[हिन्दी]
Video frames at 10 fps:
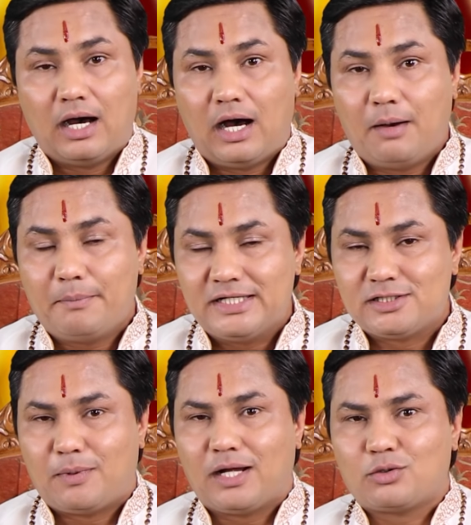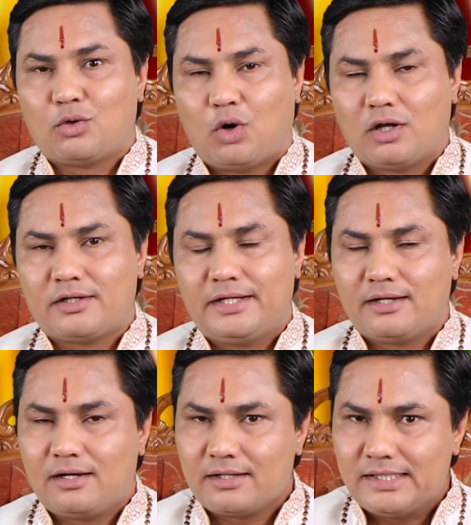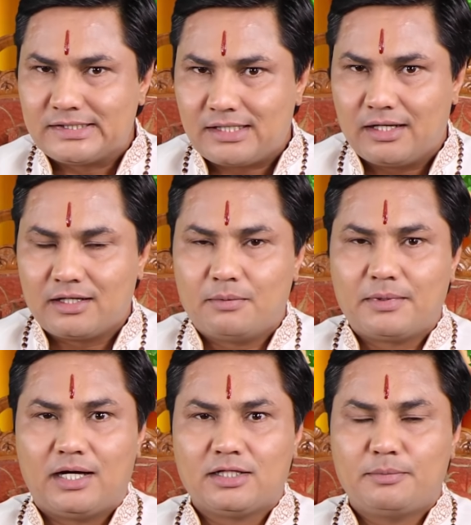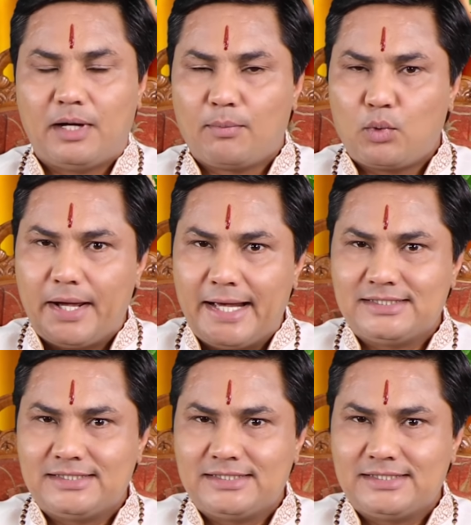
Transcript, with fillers: आप इस बात को गौर करिएगा कि इस कार्यक्रम के अंत में आपको